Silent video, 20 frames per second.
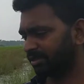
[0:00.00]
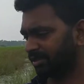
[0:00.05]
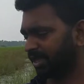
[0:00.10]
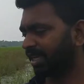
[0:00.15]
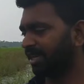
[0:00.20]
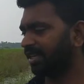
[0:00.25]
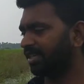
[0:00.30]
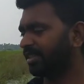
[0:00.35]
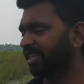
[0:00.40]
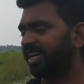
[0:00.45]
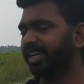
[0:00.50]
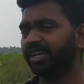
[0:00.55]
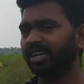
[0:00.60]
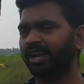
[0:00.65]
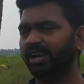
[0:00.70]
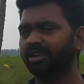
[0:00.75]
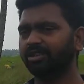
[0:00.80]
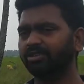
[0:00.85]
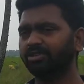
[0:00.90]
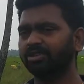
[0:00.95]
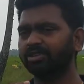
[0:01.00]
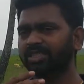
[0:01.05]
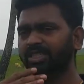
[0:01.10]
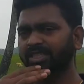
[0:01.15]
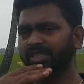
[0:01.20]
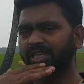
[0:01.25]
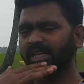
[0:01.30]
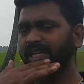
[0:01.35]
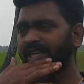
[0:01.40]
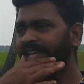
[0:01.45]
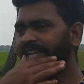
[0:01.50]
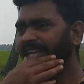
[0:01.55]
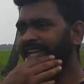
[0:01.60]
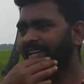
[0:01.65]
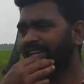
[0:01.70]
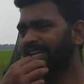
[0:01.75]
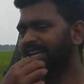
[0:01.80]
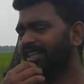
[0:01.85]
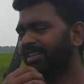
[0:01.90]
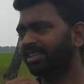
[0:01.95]
தண்ணி தேங்குற அளவுக்கு வச்சுருந்தா
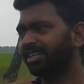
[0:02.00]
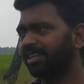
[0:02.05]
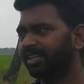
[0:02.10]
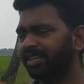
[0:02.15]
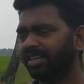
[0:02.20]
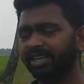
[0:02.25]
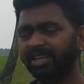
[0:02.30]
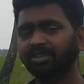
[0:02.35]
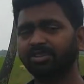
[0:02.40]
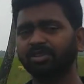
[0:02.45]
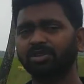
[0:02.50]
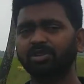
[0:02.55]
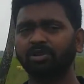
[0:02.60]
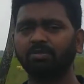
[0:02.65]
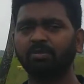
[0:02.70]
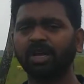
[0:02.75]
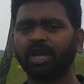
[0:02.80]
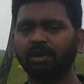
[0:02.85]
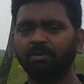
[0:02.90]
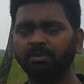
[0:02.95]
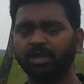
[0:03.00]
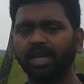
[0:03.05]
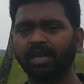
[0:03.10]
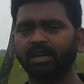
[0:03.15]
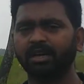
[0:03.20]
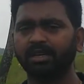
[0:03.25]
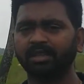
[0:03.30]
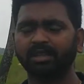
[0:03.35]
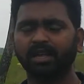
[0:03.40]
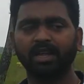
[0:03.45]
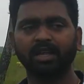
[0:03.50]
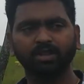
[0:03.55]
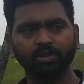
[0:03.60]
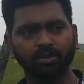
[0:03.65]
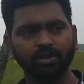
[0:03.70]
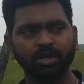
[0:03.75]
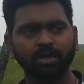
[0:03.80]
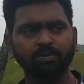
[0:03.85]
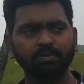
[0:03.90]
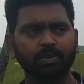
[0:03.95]
நிலத்தடி நீர் வந்து ரொம்ப கம்மியாகாது அது
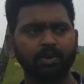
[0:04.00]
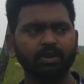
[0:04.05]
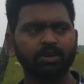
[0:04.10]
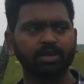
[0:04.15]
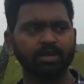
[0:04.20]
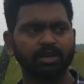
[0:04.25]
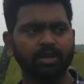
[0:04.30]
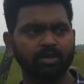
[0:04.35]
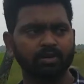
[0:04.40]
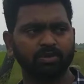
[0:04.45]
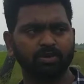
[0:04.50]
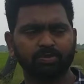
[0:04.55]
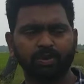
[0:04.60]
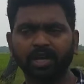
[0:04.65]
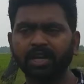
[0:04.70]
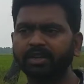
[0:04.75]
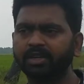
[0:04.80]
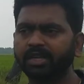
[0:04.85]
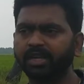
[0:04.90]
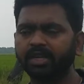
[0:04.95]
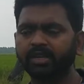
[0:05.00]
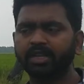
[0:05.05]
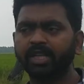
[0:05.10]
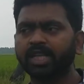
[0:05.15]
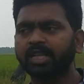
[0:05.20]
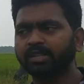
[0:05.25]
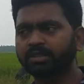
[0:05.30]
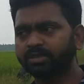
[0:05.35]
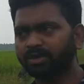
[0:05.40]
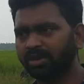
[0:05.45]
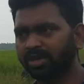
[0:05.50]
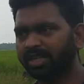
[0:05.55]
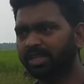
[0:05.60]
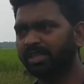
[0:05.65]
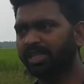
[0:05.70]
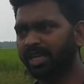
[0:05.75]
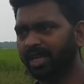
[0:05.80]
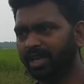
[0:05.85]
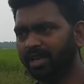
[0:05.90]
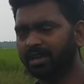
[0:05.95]
ஒரு இம்பார்ட்டண்டான ஒரு பாயிண்ட்டு ஸோ இது
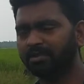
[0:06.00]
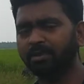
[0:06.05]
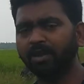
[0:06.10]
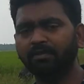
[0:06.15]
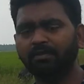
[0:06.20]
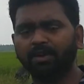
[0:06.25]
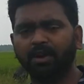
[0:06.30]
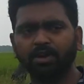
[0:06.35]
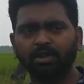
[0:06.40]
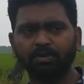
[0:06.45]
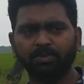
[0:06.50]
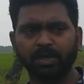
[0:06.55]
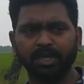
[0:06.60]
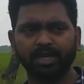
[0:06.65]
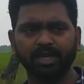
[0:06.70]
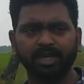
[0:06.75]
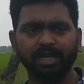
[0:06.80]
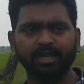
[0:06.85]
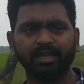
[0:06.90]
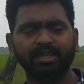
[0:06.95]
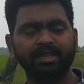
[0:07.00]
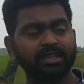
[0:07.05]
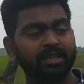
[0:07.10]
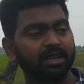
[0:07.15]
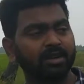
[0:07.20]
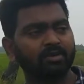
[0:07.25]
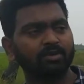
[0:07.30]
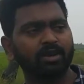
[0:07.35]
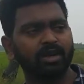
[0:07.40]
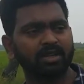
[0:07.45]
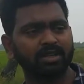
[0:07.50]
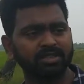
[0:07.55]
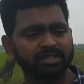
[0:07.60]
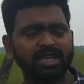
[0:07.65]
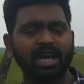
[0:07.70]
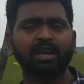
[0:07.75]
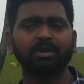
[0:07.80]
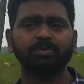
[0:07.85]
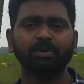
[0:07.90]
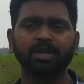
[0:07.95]
எல்லாருமே ஃபாலோ பண்ணுங்கள் இதை நான் உங்கள்கிட்ட
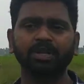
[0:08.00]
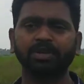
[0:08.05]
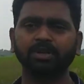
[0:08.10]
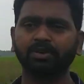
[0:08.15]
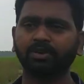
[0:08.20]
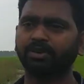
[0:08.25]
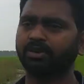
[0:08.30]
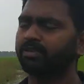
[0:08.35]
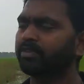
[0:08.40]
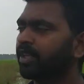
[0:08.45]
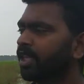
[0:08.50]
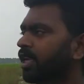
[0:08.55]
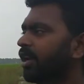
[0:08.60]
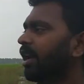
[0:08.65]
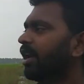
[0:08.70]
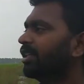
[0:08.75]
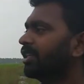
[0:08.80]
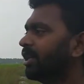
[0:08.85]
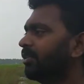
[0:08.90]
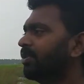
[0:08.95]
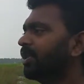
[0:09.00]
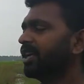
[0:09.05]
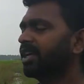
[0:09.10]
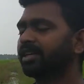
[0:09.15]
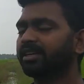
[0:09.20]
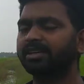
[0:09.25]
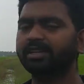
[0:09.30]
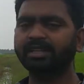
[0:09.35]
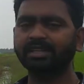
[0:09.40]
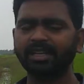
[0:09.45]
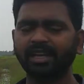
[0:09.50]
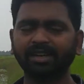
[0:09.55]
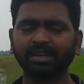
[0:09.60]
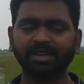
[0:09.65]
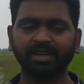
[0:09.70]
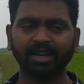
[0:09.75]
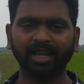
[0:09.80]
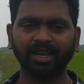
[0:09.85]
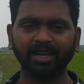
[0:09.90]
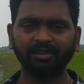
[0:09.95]
ஷேர் பண்ணிக்கணும் அதுக்கப்புறம் எனக்கு
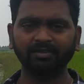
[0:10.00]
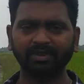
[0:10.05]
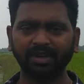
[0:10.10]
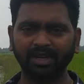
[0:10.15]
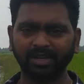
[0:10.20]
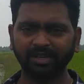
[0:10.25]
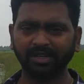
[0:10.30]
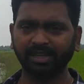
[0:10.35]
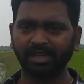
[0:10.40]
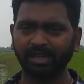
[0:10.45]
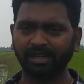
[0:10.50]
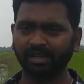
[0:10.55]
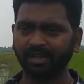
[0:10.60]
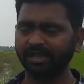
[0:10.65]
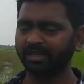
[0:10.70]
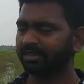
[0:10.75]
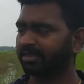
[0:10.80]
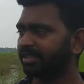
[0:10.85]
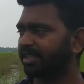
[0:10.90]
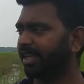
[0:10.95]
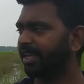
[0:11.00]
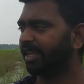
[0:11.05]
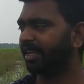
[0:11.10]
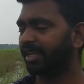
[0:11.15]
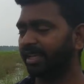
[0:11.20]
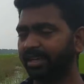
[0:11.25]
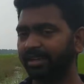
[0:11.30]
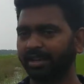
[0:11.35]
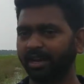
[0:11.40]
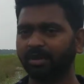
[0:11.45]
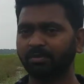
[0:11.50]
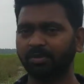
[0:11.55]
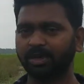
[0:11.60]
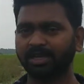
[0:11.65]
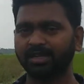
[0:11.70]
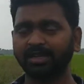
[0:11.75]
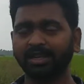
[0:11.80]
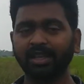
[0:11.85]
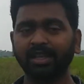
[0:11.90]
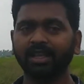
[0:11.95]
டிக்டாக்ல நிறைய ஃப்ரெண்ட் இருக்காங்க தேனியின் நண்பன்
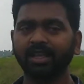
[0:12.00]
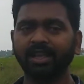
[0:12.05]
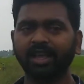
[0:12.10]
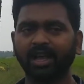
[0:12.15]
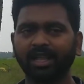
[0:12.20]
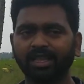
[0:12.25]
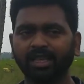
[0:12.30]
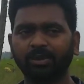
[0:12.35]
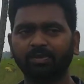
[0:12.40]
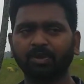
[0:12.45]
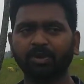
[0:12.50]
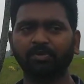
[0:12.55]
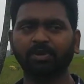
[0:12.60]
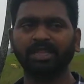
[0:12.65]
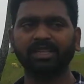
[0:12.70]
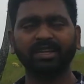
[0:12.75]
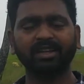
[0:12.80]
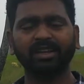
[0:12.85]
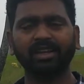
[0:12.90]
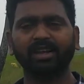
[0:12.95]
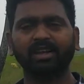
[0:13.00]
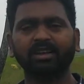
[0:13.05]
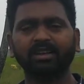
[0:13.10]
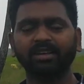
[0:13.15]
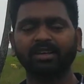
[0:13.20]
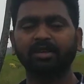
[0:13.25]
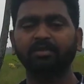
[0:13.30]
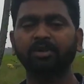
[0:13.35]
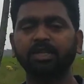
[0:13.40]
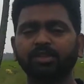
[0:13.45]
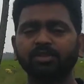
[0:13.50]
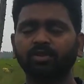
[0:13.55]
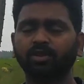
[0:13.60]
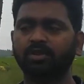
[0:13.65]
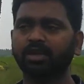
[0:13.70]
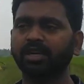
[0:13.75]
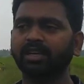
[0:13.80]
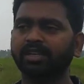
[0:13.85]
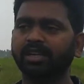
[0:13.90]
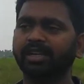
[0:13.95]
அதுக்கப்புறம் மதுரைக்காரன் இப்படின்னு
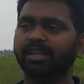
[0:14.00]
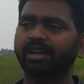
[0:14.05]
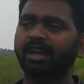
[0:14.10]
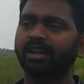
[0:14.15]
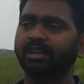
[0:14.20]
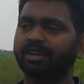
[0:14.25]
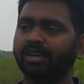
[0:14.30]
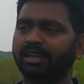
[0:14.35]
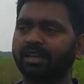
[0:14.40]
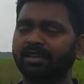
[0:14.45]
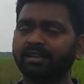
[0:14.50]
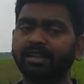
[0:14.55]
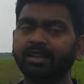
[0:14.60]
சொல்லிட்டு டிக்டாக்ல